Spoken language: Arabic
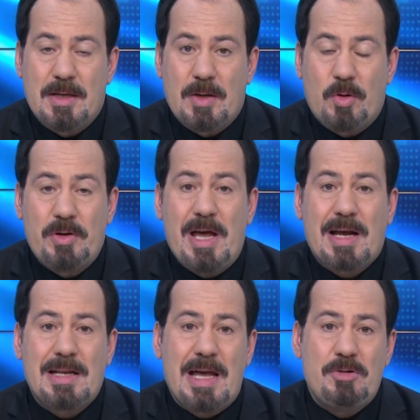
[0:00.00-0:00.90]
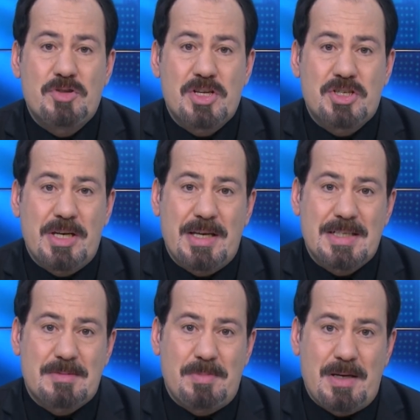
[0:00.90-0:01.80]
هناك لا يوجد شيء
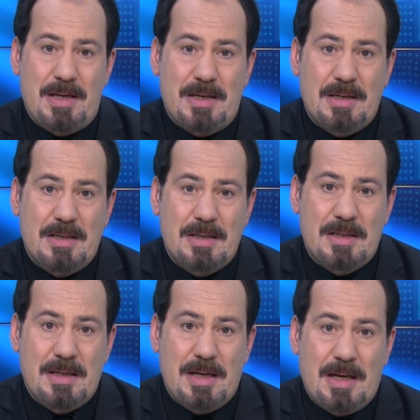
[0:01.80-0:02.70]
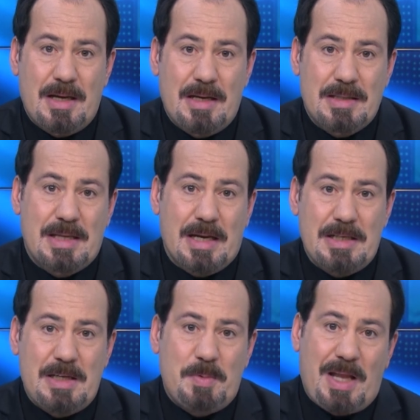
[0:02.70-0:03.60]
اسمه
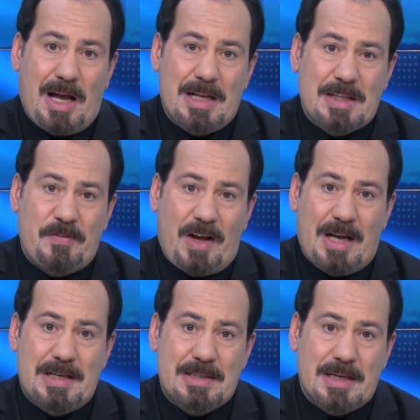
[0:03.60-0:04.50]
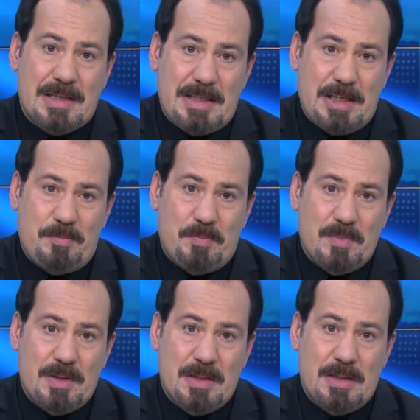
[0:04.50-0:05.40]
تغليب العاطفة على تغليب
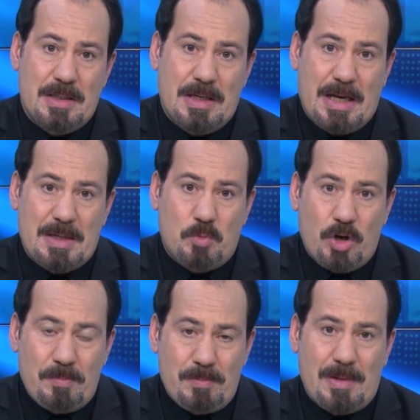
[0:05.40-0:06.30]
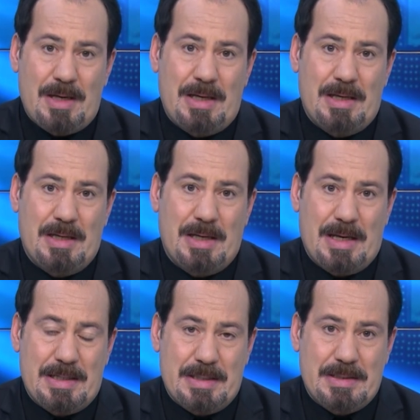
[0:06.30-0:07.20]
المهمة
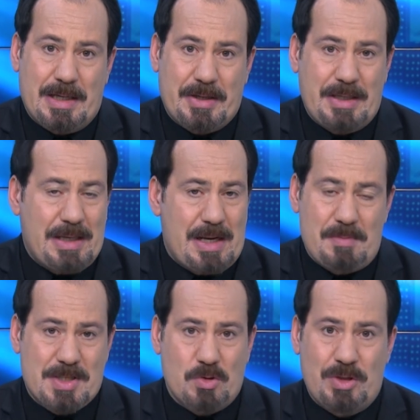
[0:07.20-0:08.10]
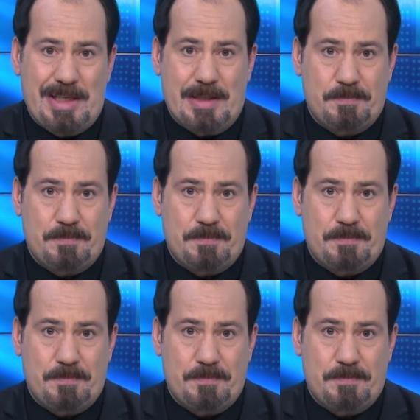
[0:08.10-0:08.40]
الإدارية للمسؤولين